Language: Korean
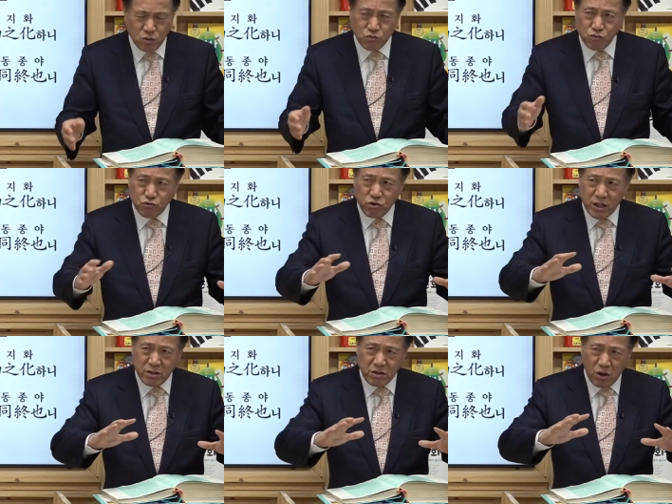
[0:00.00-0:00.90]

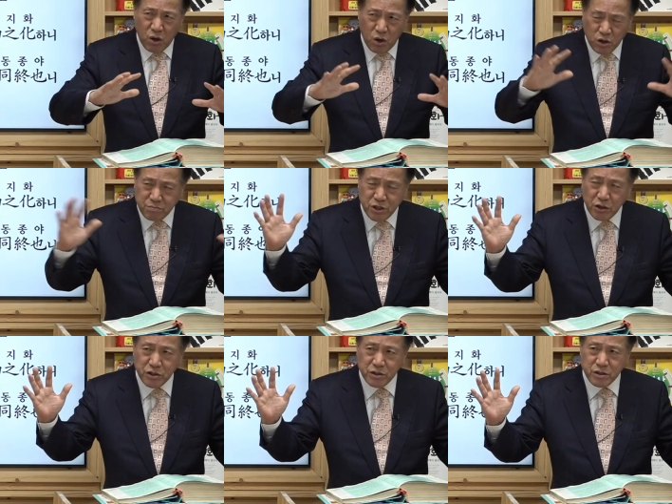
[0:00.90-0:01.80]
우주가 텅
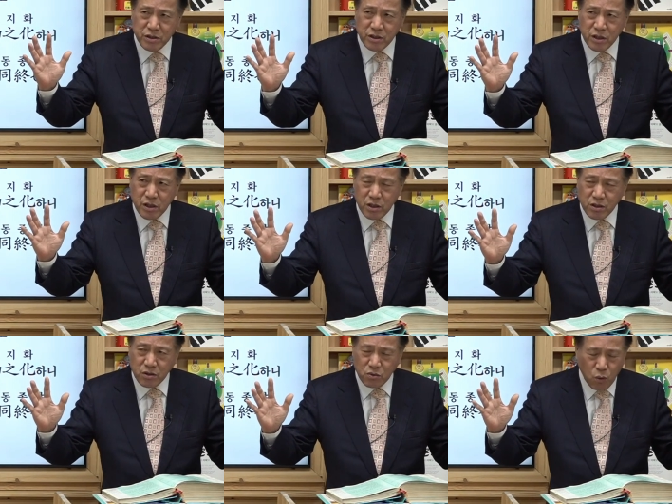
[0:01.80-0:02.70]
비어있는
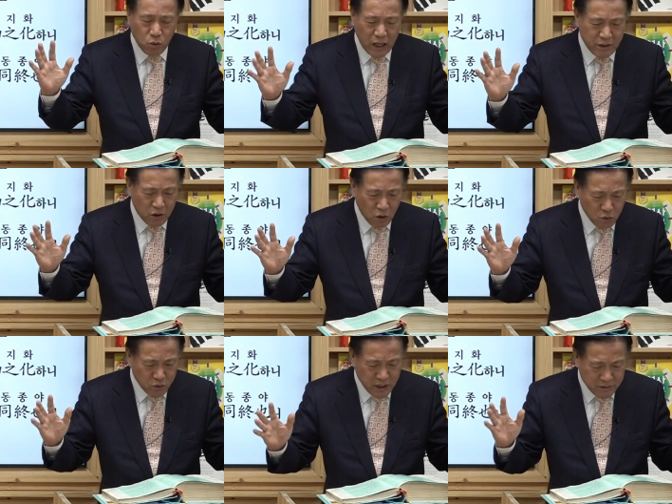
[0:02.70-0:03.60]
그런 공간을
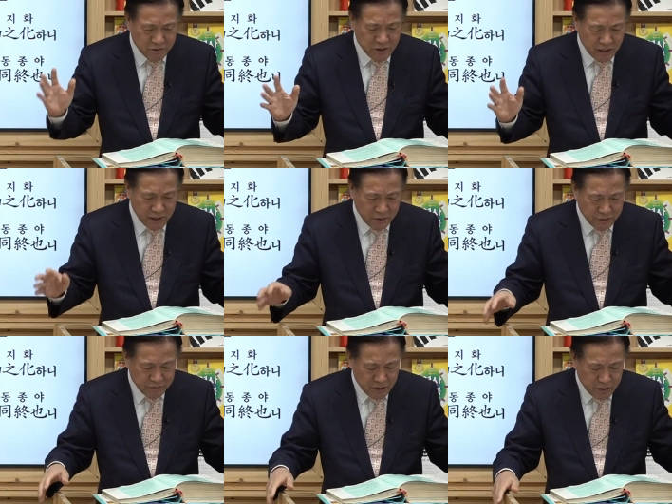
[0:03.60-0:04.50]
허공이라고 그러잖아요.
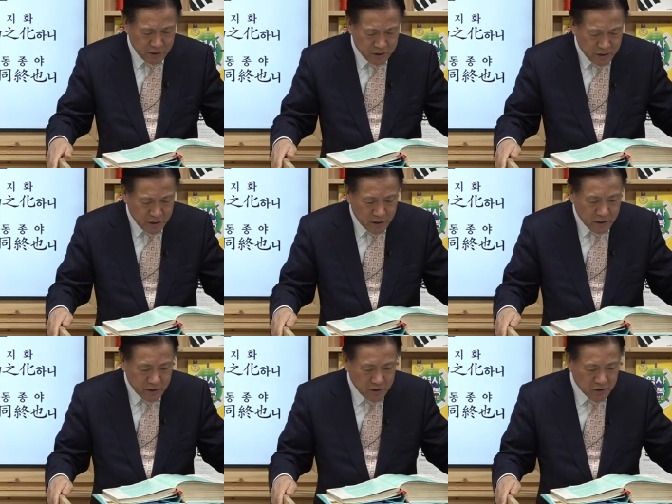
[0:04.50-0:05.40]

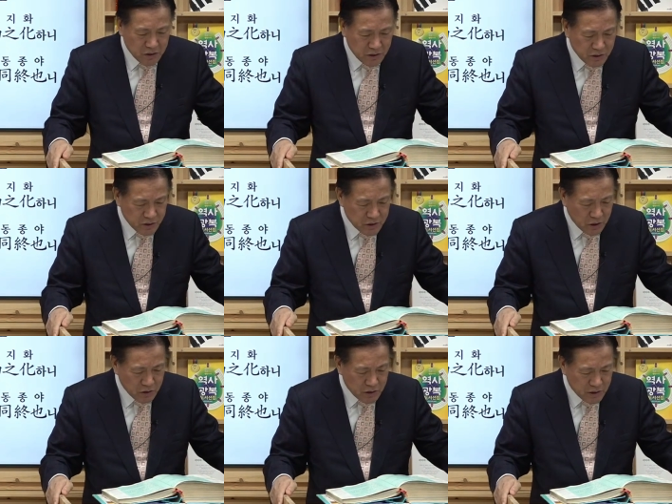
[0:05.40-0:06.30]
이것은 여,